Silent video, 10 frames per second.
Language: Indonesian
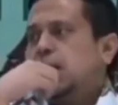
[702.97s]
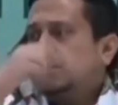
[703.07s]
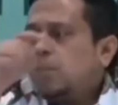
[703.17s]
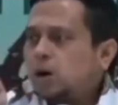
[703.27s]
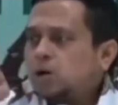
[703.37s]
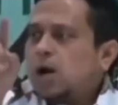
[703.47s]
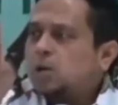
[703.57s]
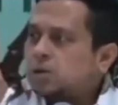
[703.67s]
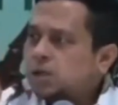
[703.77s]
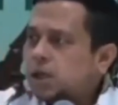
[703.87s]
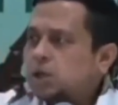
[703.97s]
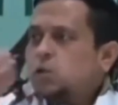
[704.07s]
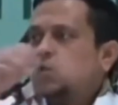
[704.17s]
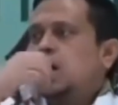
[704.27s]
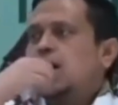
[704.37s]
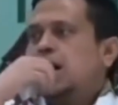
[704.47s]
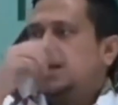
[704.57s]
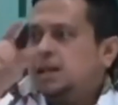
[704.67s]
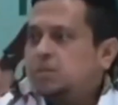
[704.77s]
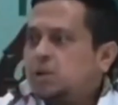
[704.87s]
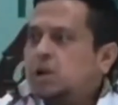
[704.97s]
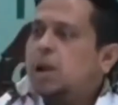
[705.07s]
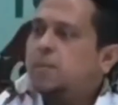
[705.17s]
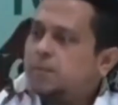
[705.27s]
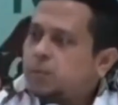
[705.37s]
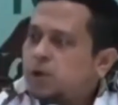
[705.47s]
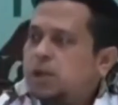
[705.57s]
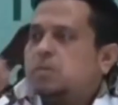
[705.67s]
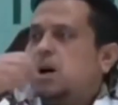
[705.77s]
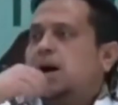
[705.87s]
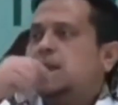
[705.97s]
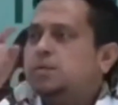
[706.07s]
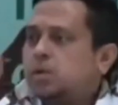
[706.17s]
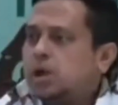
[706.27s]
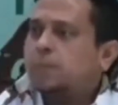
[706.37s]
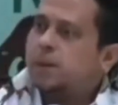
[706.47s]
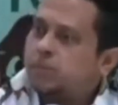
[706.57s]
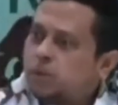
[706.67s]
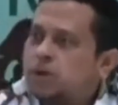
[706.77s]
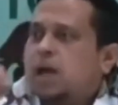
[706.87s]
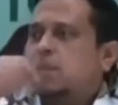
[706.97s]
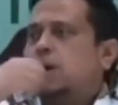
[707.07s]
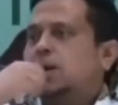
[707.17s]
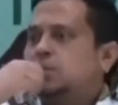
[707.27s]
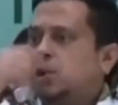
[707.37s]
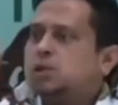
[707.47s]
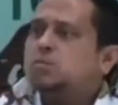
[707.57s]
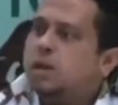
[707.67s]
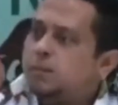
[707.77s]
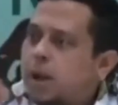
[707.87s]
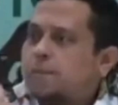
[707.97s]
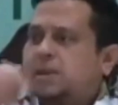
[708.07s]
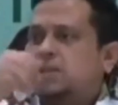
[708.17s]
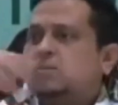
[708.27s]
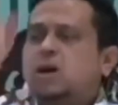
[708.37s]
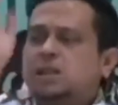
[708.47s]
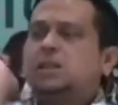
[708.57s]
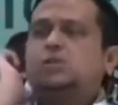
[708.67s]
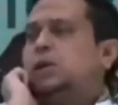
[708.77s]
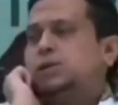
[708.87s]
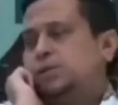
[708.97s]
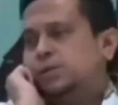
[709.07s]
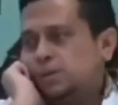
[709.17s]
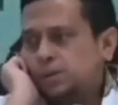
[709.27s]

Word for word: Al-Baqarah 132, Ali Imran 85, Ali Imran 86, Ali Imran 94. Semua cerita soal itu.